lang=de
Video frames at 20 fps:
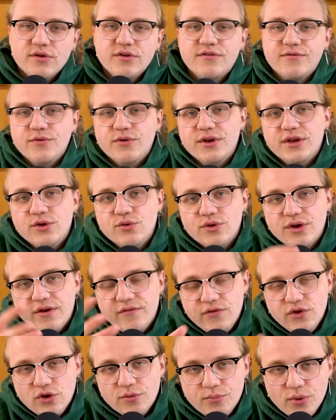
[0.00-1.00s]
Und es wird nicht nur
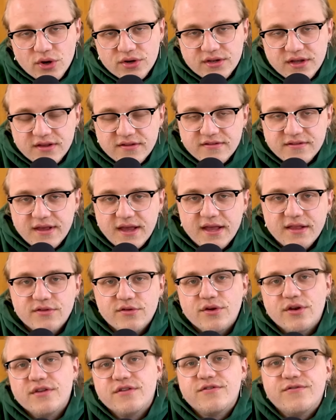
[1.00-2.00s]
der Videopodcast sein,
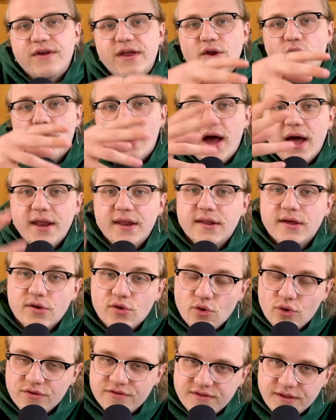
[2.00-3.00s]
sondern es werden noch andere
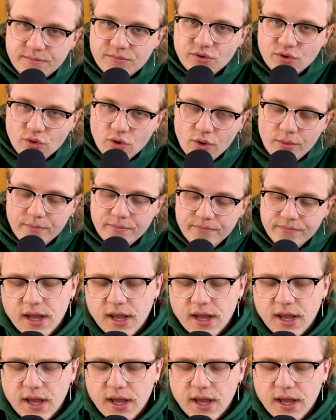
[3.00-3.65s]
Konzepte kommen.